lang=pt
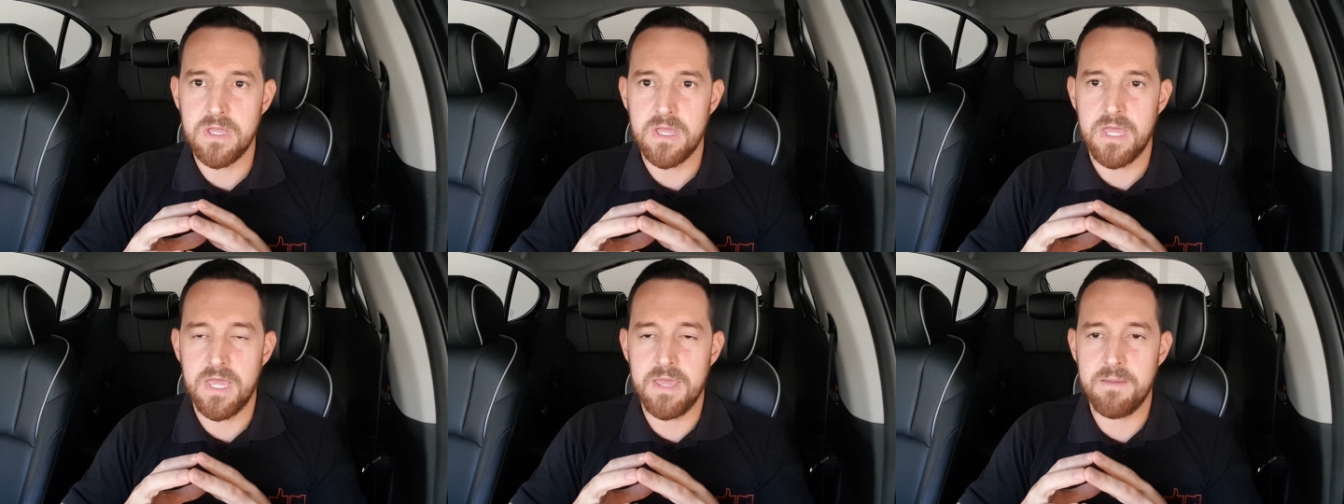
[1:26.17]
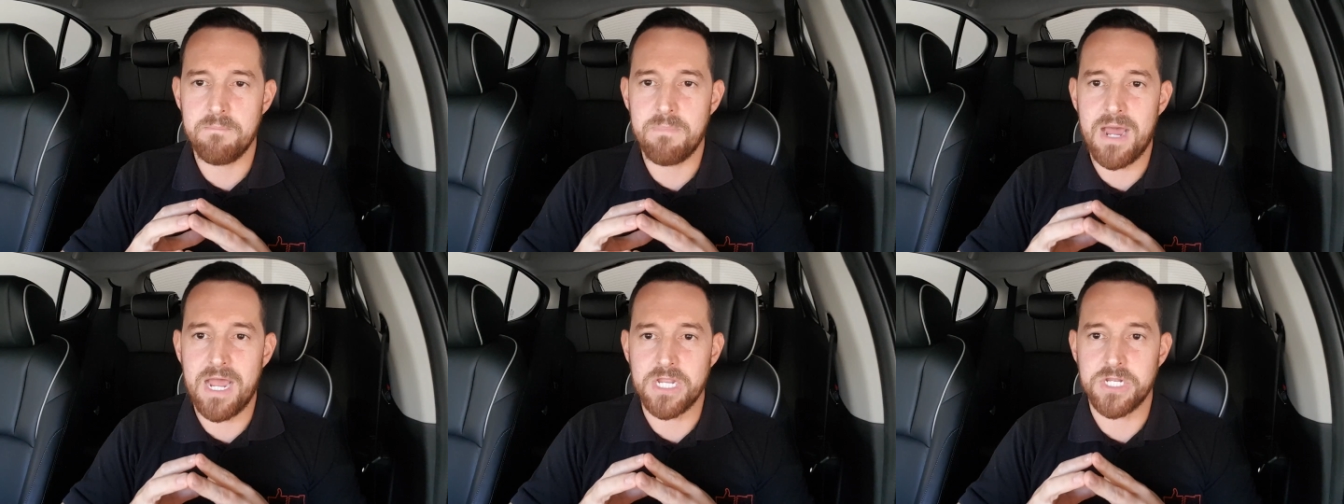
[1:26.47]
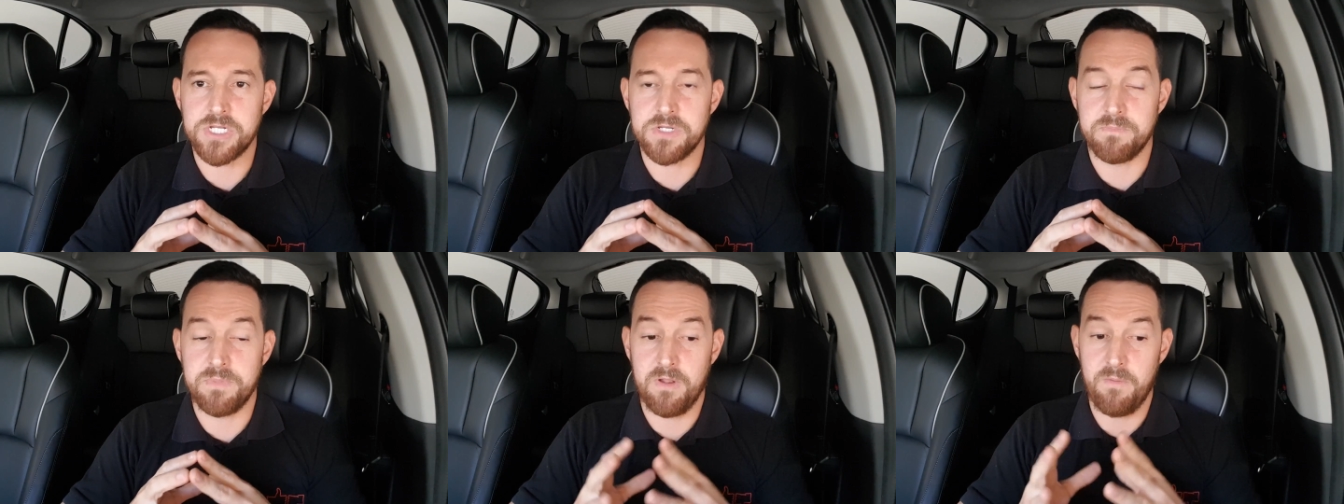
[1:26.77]
é,
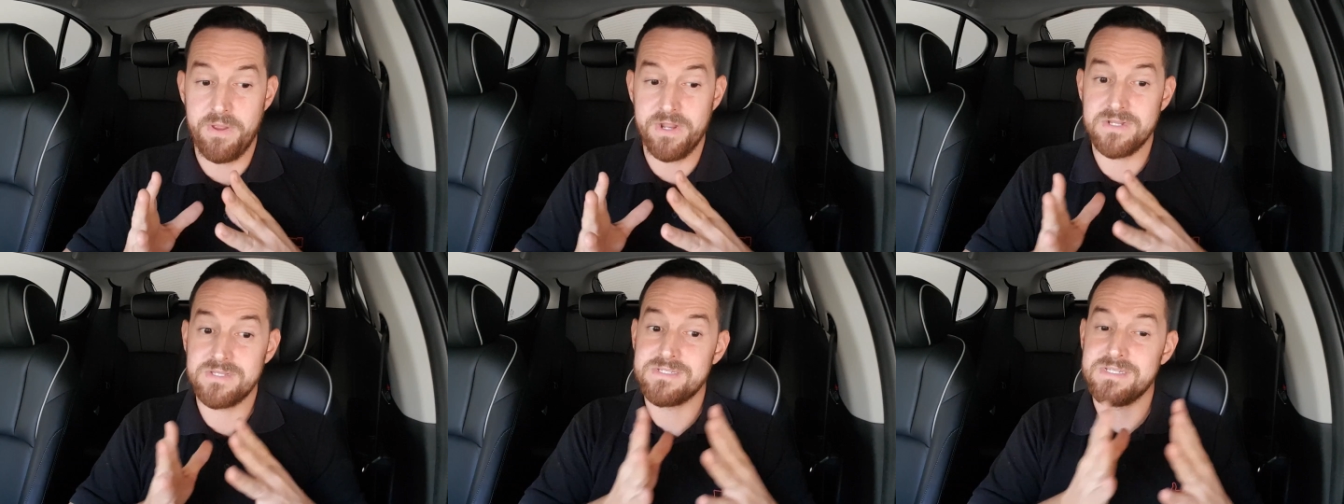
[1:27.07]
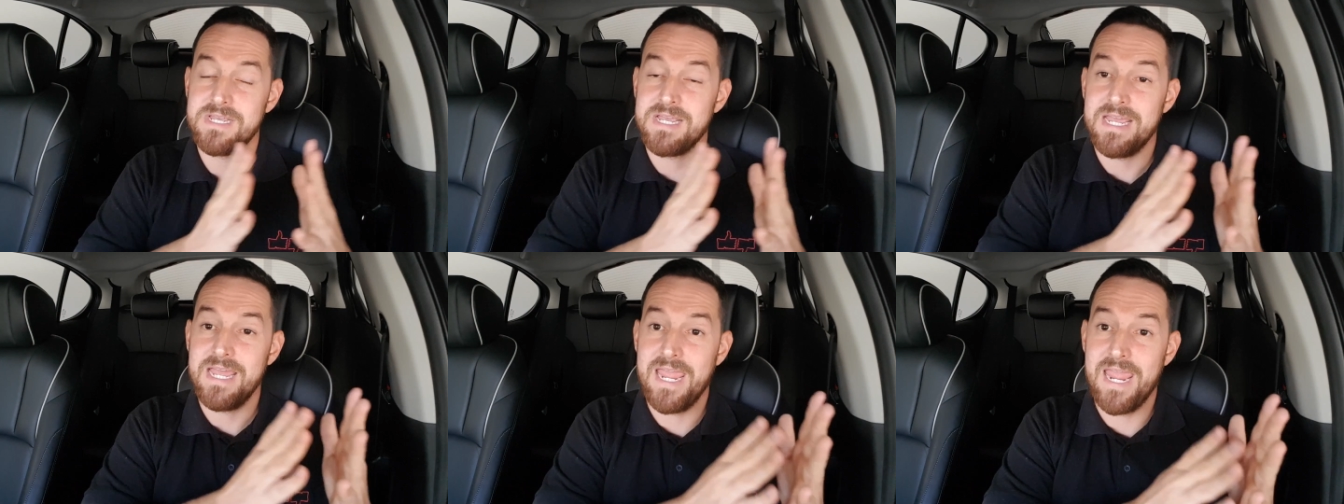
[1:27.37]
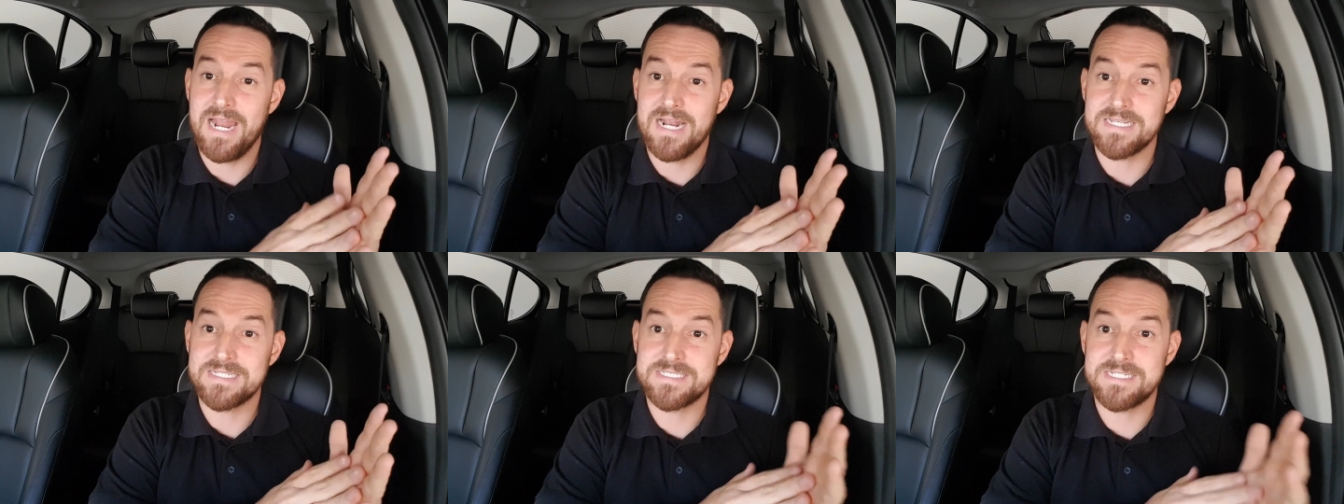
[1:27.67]
baixe, pelo menos em
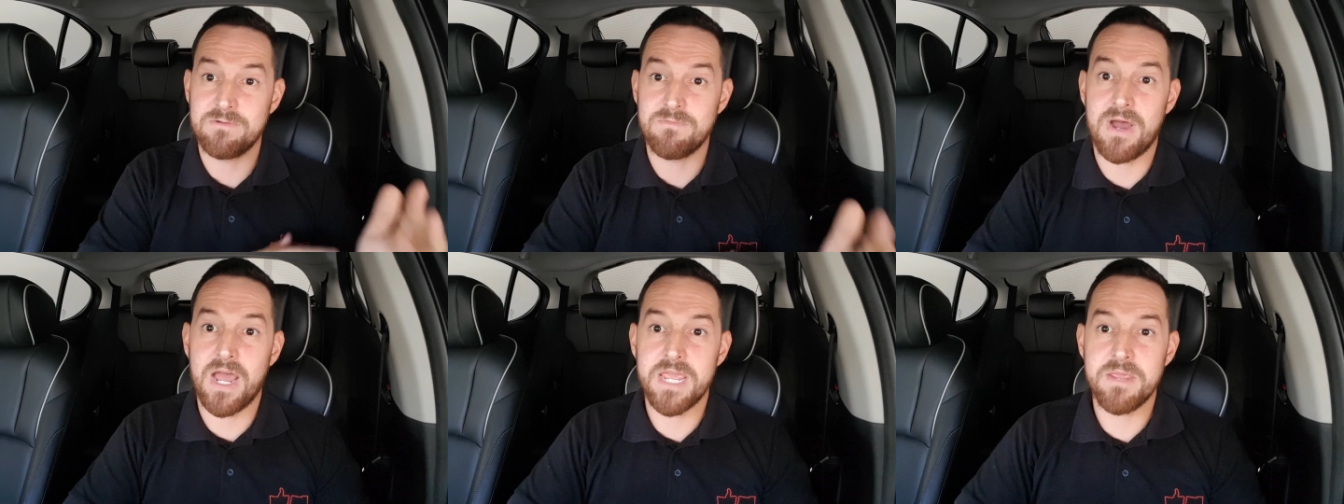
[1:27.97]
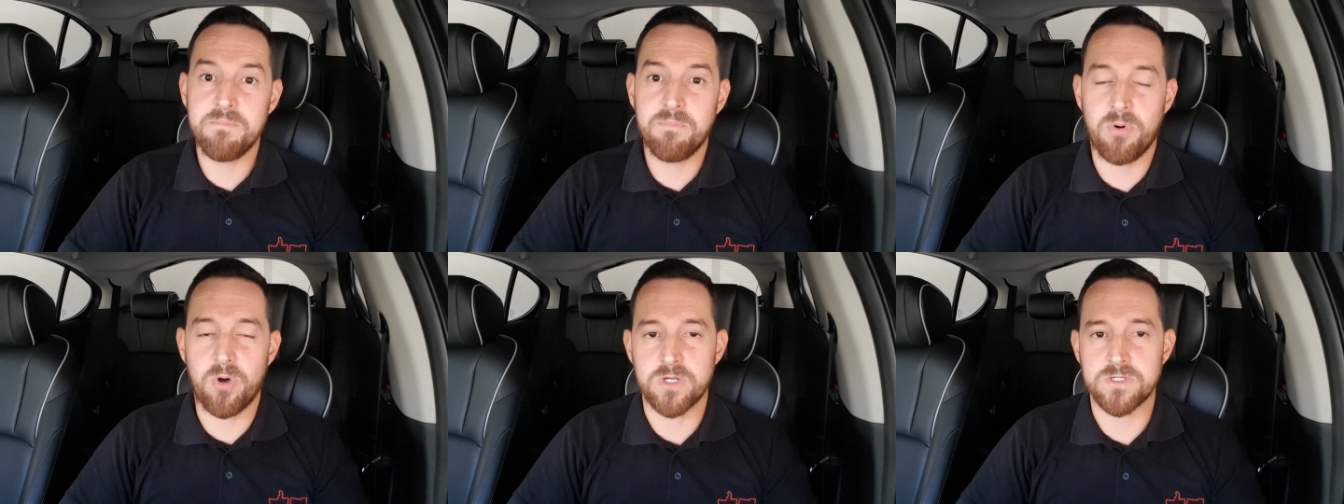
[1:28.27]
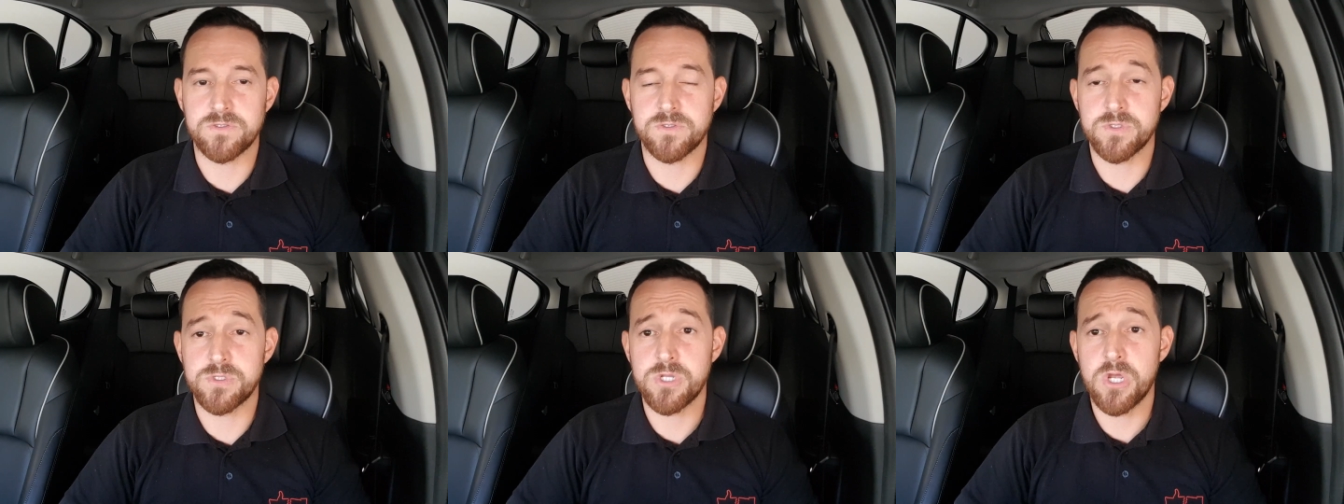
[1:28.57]
relação a
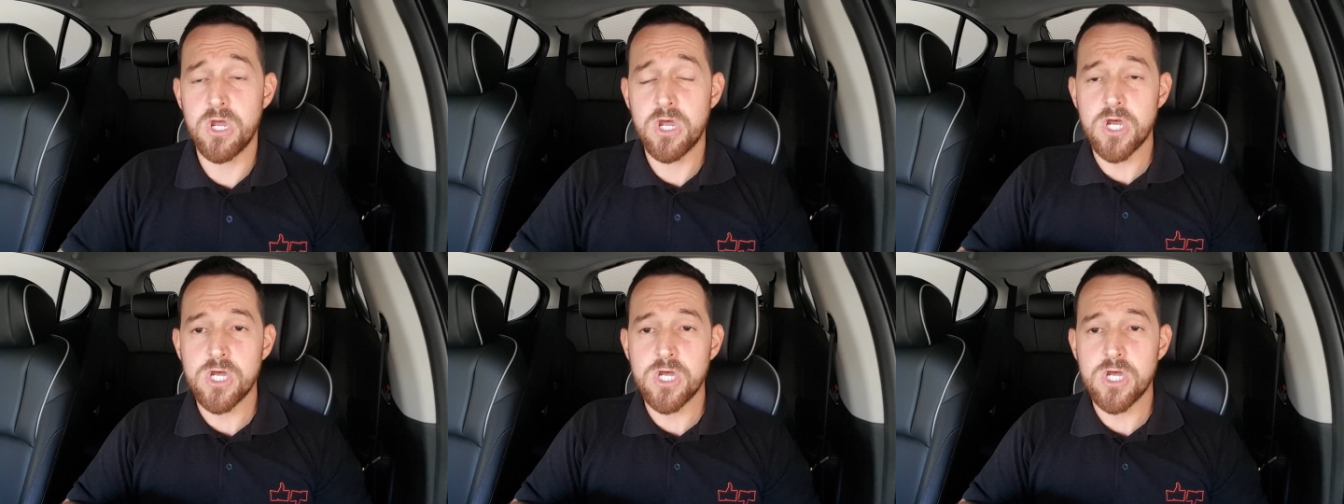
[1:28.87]
impostos.